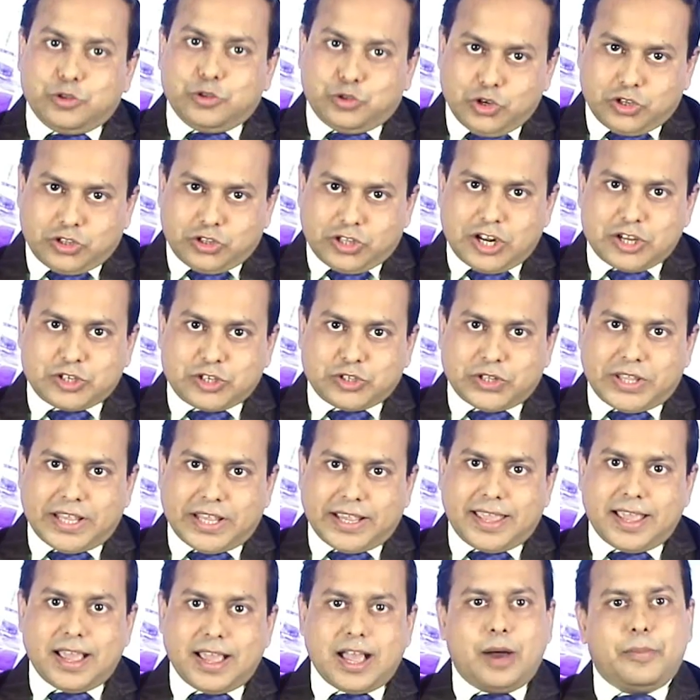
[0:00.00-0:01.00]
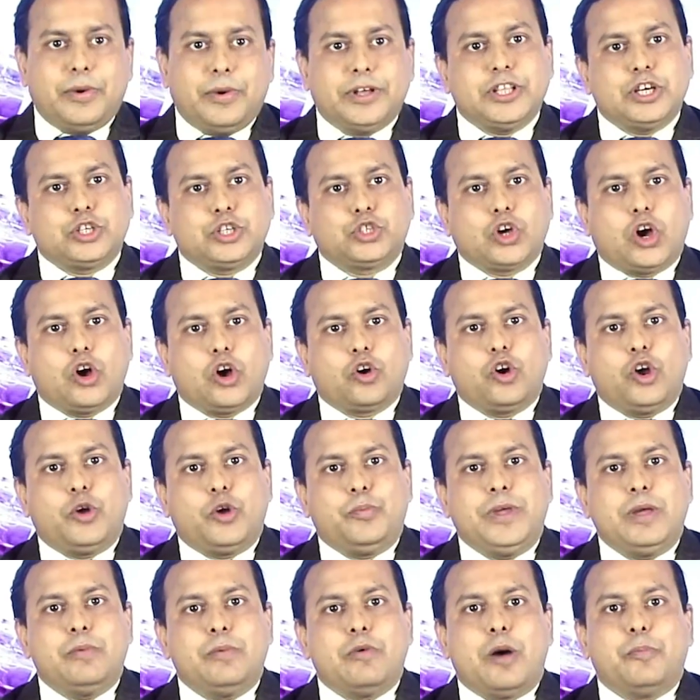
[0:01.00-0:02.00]
যুক্তরাষ্ট্র থেকে আমাদের
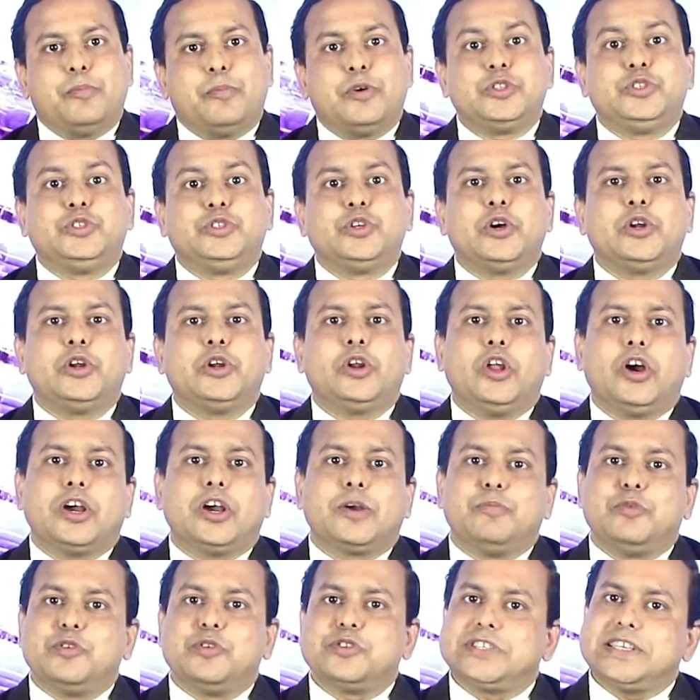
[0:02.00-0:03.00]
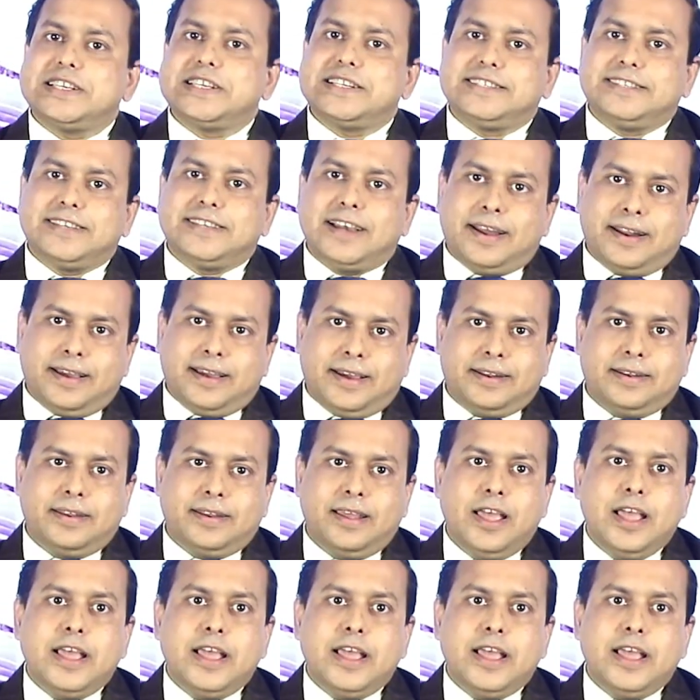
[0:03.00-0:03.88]
সহকর্মী মোহাম্মদ জহরুল হক বসির জানান